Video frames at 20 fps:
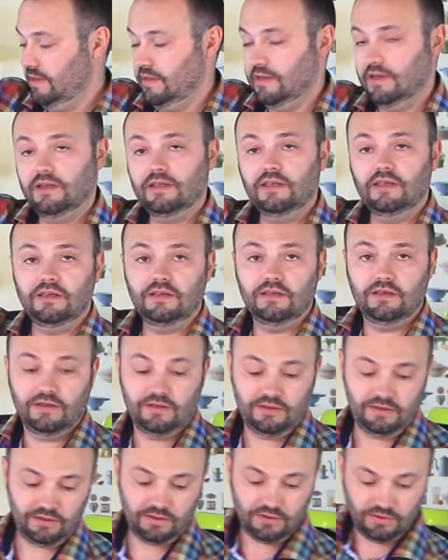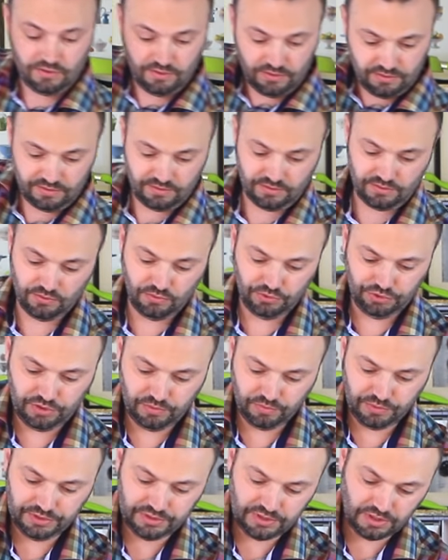И они
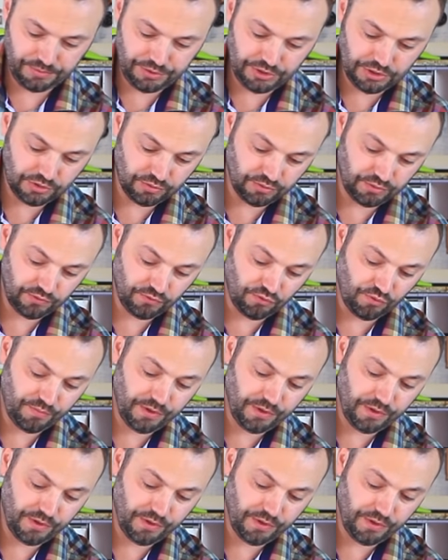очень быстро обсиживают его.